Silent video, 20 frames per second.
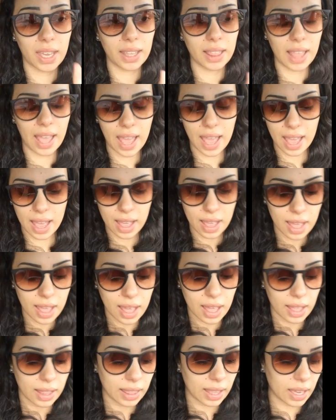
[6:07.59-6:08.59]
Até,
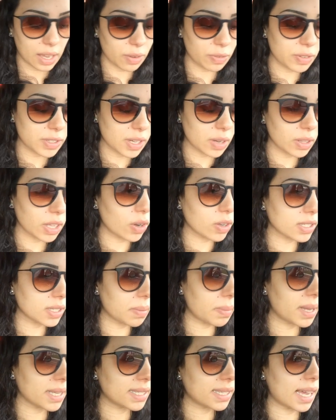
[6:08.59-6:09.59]
nem que eu fizer um negócio
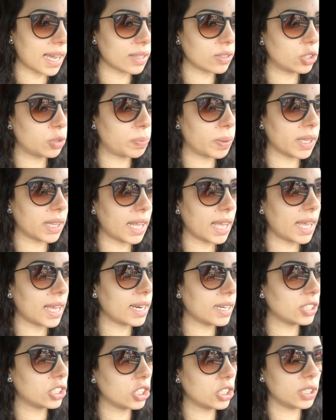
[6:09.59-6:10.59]
amassado de
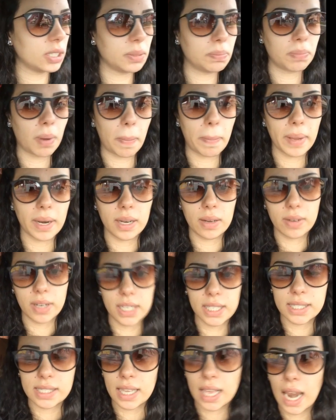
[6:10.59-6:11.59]
panela, de papelão
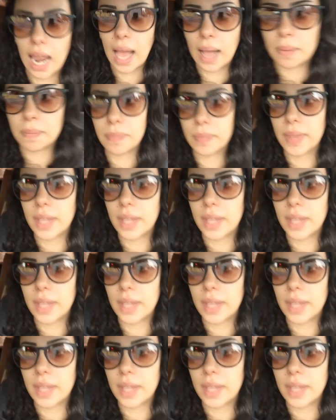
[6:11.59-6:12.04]
ali, sei lá.